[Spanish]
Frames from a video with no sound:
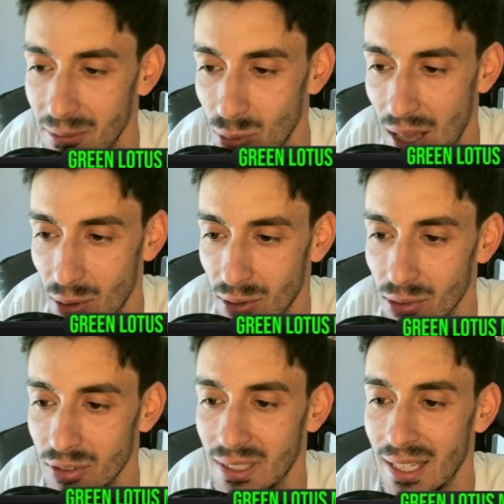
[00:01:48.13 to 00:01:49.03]
una
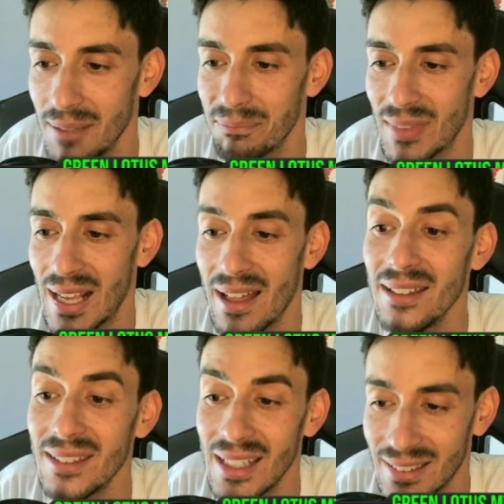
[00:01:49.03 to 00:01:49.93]
2-2, que cada vez
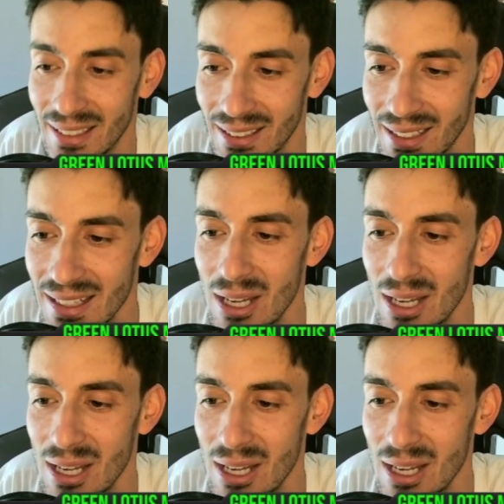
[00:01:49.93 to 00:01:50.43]
que ataque,